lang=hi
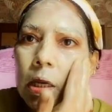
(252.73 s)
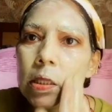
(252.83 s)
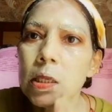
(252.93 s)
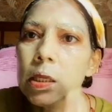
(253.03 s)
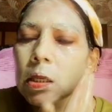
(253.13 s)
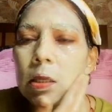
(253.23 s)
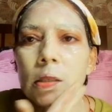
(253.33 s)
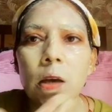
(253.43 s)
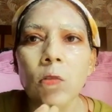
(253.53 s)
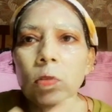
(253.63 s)
ऐसे
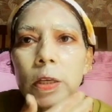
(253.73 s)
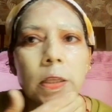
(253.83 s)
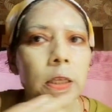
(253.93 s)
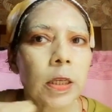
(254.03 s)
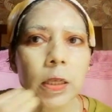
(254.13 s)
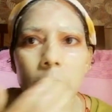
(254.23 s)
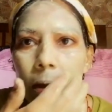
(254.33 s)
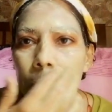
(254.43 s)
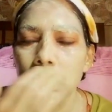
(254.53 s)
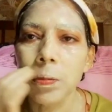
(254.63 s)
डाउन एरिए की
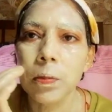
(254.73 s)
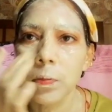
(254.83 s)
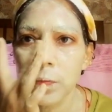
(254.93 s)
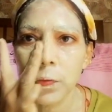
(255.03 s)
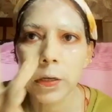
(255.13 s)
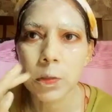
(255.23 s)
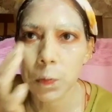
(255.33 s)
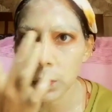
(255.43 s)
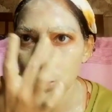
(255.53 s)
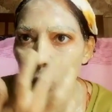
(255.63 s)
तरफ फेस
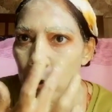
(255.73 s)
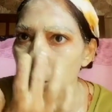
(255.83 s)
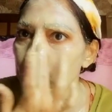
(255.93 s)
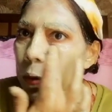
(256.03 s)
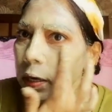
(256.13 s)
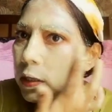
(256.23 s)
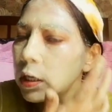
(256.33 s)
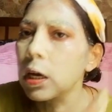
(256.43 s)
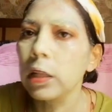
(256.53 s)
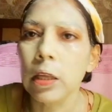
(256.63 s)
पे कोई भी पैक नहीं
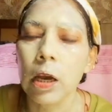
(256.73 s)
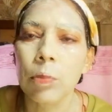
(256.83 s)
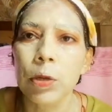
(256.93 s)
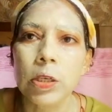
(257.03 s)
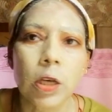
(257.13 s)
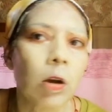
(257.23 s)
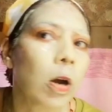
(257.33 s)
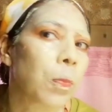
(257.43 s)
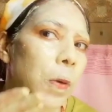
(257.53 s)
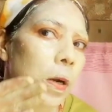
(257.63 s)
लगाते हमेशा
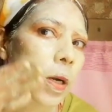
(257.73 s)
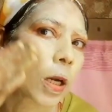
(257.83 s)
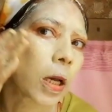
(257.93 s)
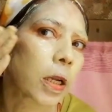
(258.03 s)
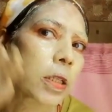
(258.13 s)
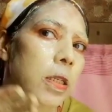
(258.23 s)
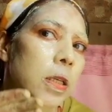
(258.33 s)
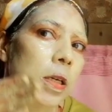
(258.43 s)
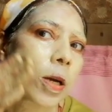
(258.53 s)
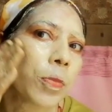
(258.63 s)
अपर लगाना
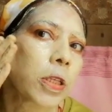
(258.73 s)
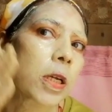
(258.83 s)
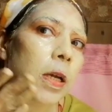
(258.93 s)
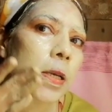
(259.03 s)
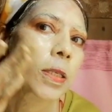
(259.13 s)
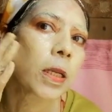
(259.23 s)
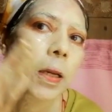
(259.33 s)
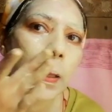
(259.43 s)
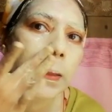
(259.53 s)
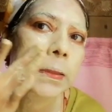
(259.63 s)
चाहिए हमेशा ऐसे
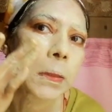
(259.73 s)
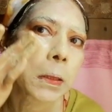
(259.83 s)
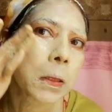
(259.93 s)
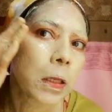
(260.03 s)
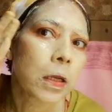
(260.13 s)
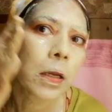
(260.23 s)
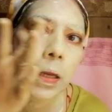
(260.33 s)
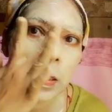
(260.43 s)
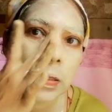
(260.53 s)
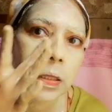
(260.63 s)
लगाना चाहिए
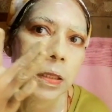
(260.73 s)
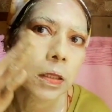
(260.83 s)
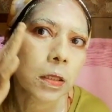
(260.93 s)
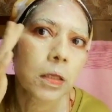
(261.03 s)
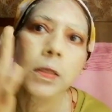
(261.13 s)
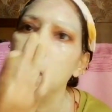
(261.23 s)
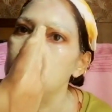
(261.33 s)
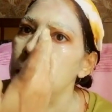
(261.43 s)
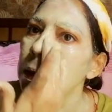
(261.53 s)
ऐसे ये